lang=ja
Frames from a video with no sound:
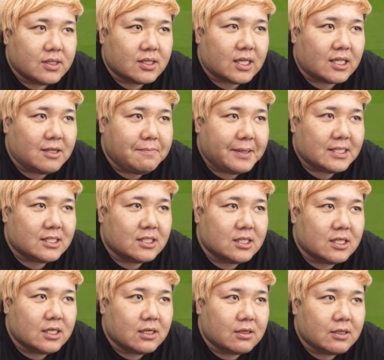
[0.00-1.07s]
縦パス
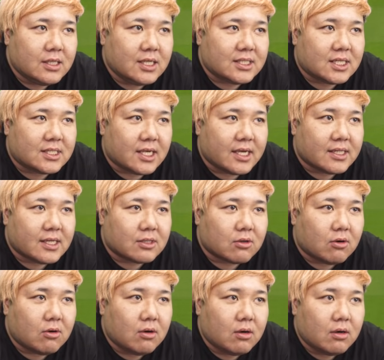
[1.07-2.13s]
入れさせへんで
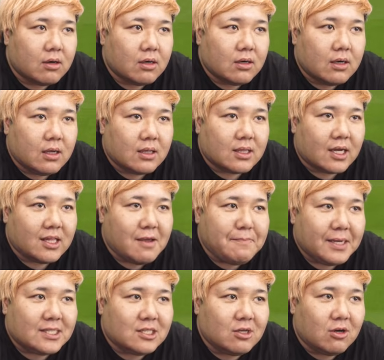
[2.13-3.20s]
縦
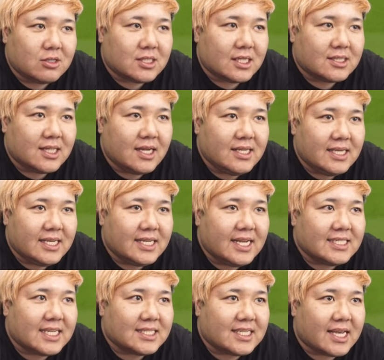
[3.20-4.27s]
パスを絶対に入
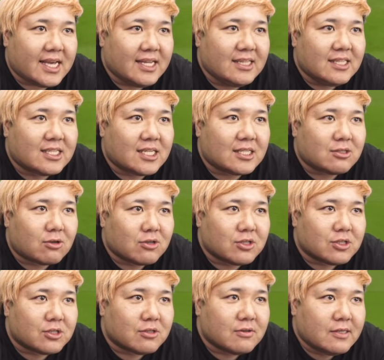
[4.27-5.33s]
れさせへんぜとい
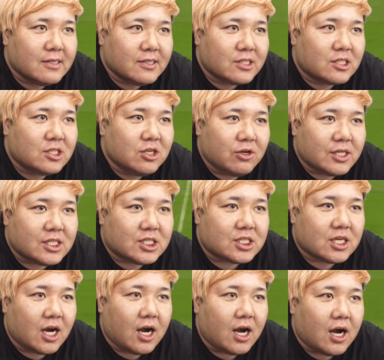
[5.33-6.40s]
う強い意志
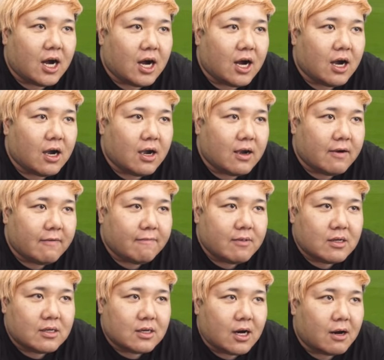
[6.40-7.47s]
あああ
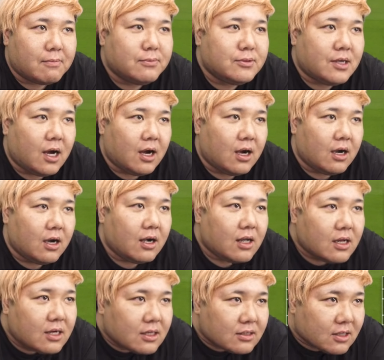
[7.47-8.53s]
みんな
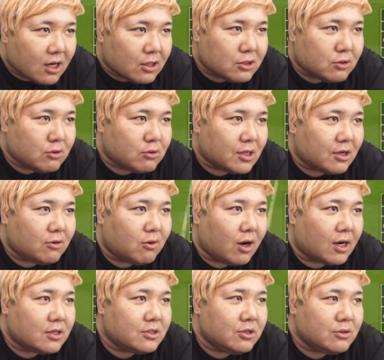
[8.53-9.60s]
あそこ結構
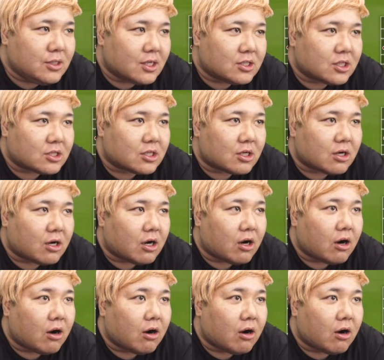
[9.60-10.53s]
開くようになっちゃったな